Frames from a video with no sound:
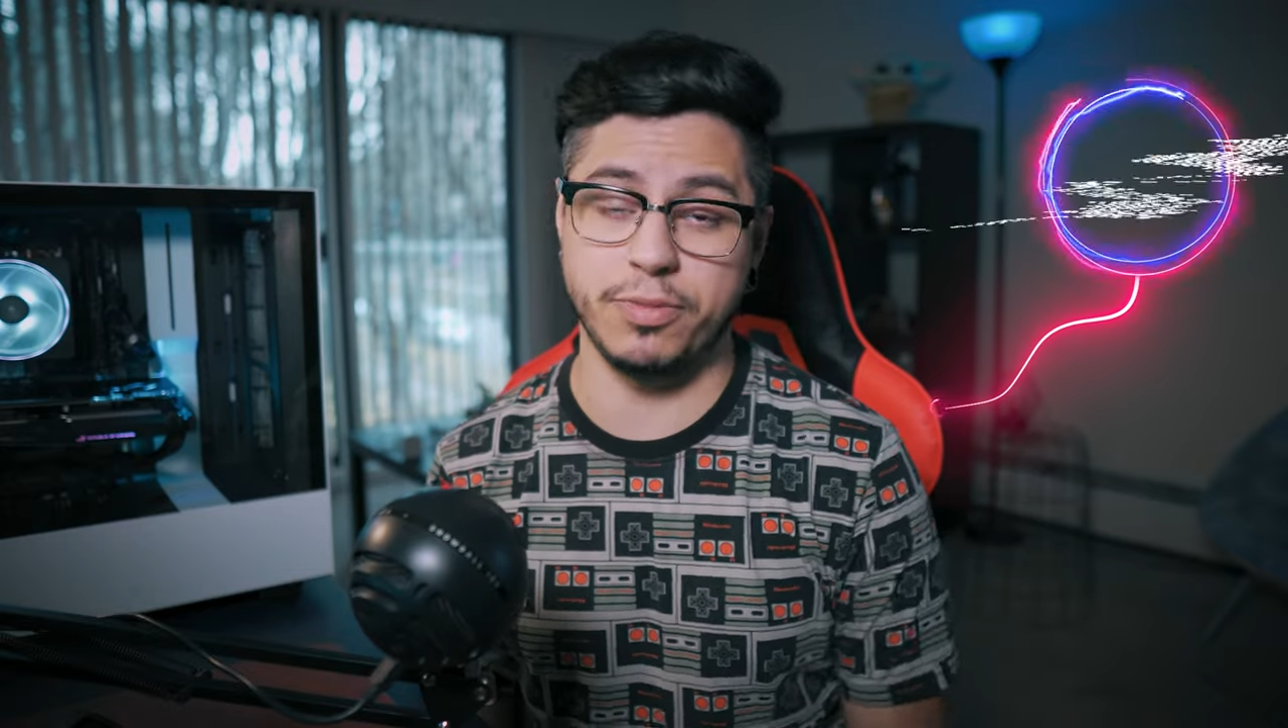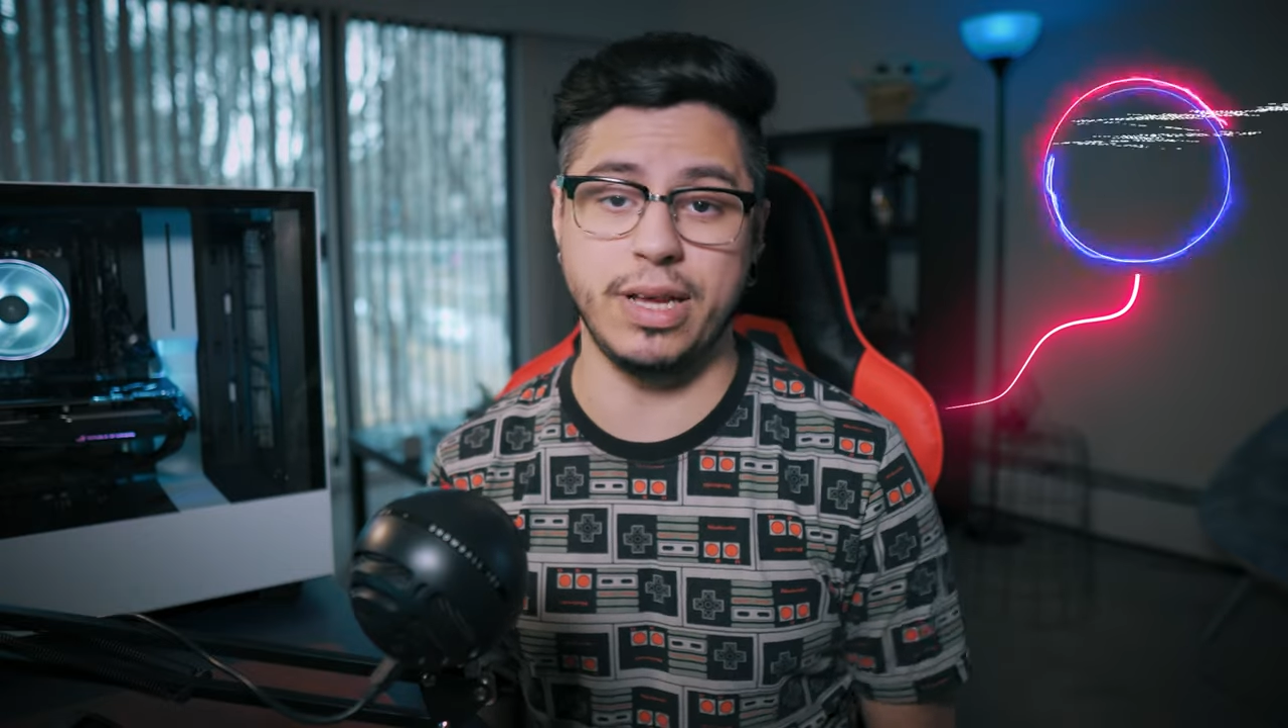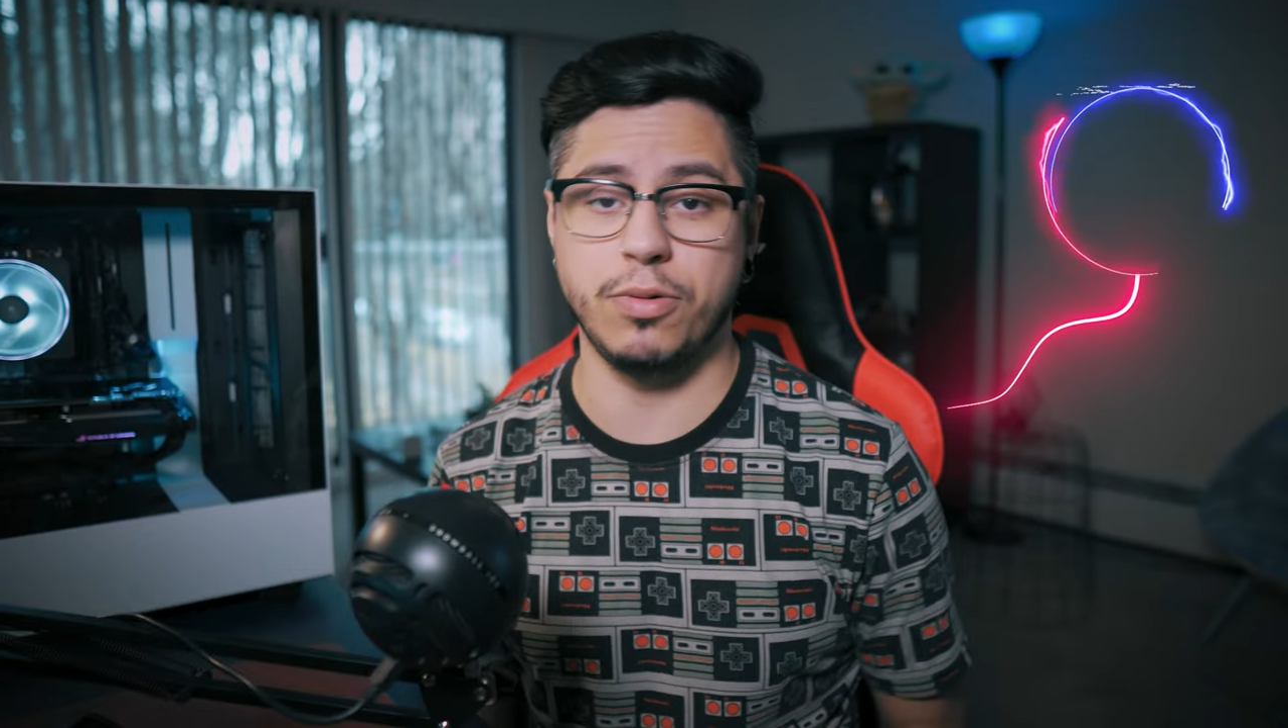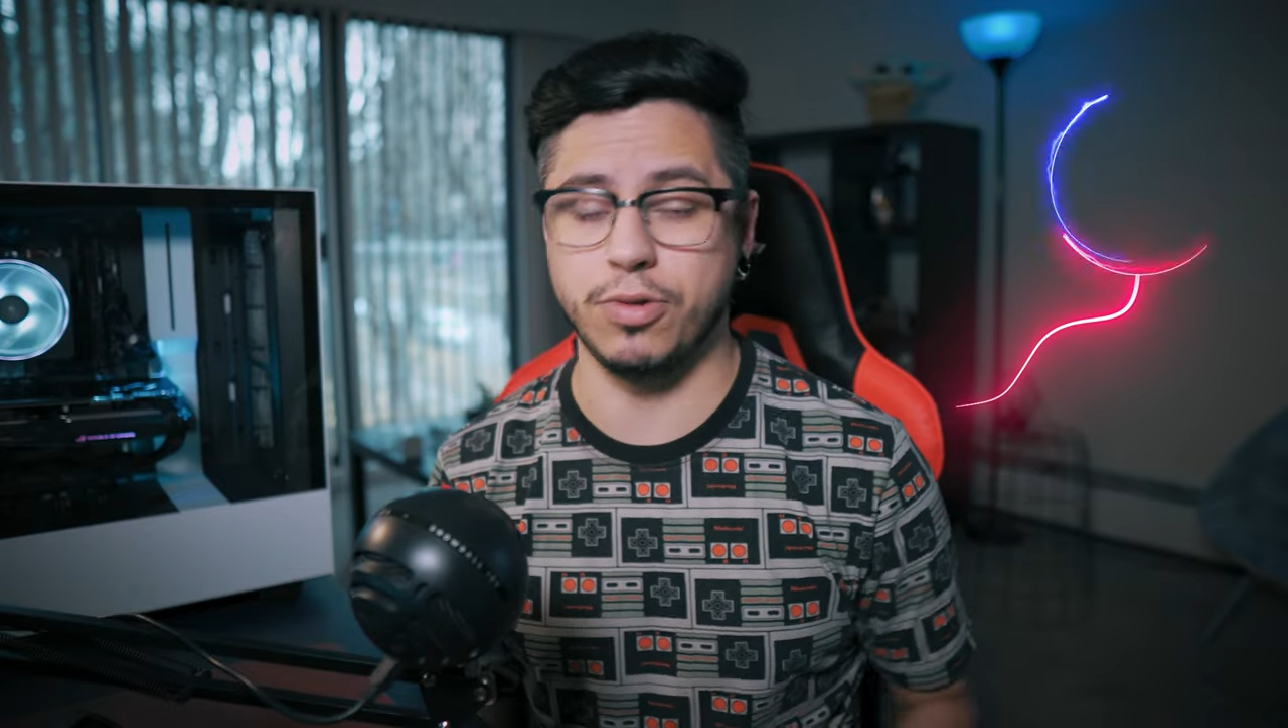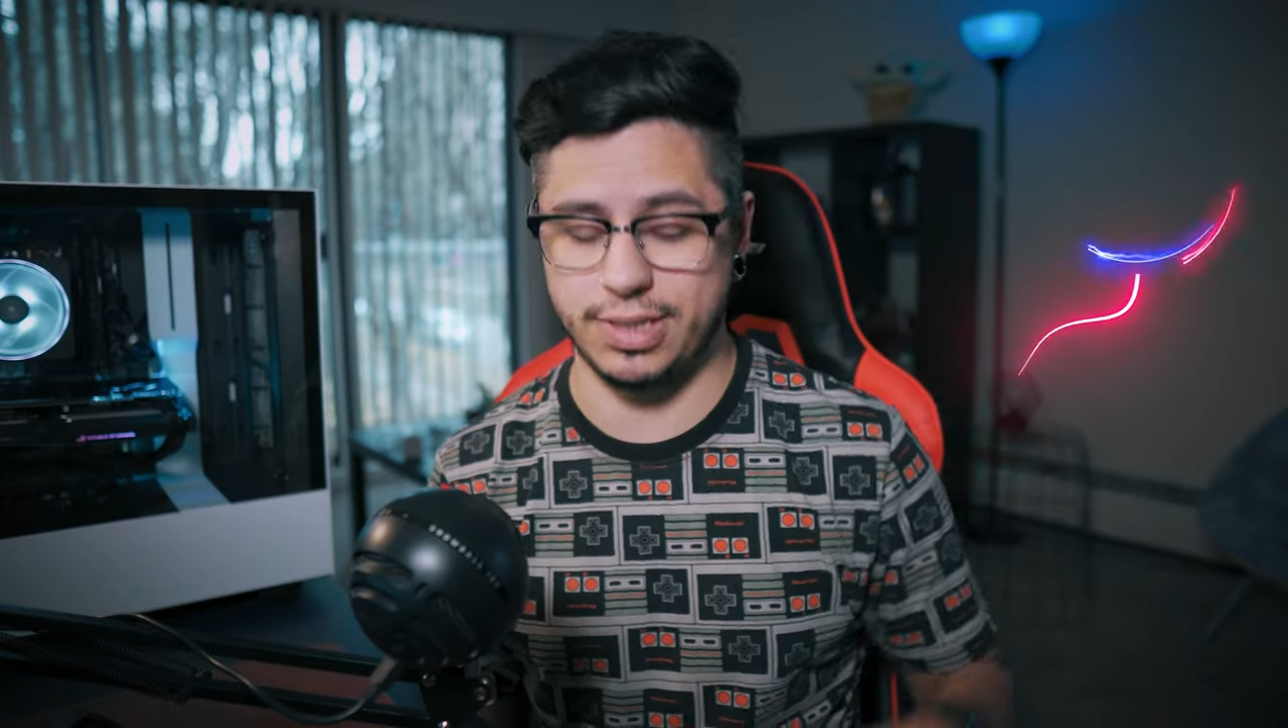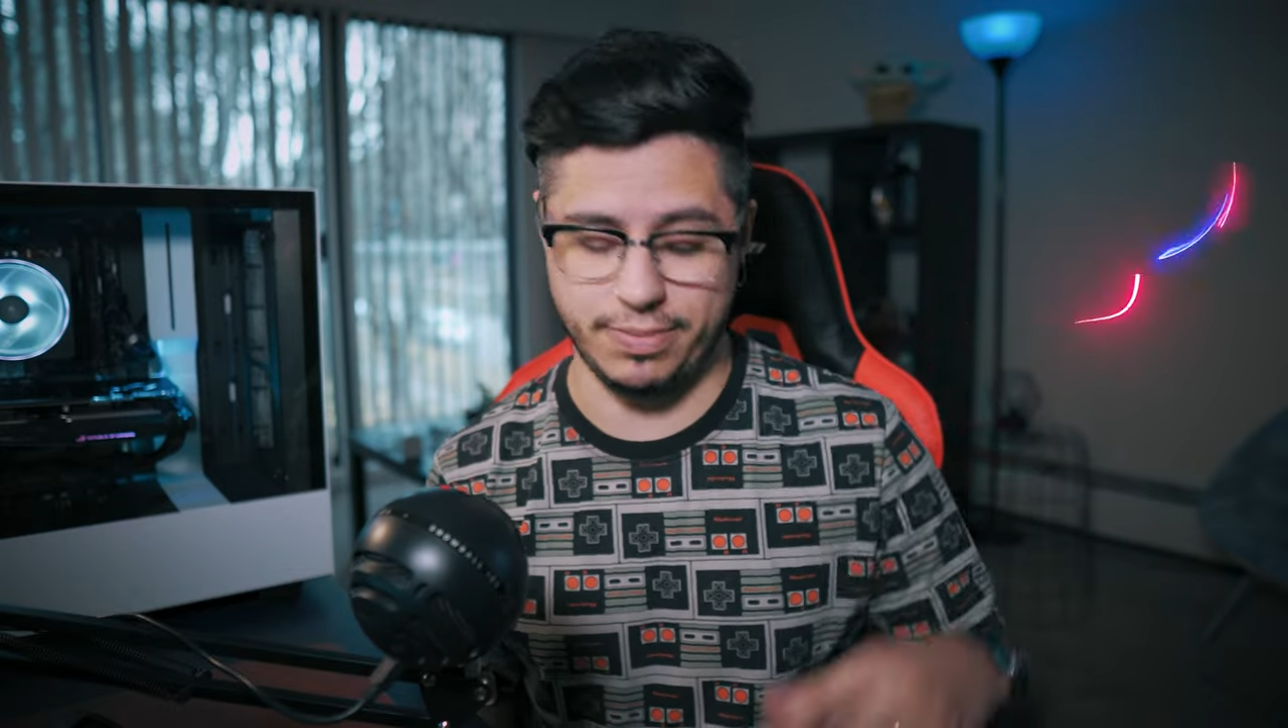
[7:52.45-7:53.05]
muita coisa,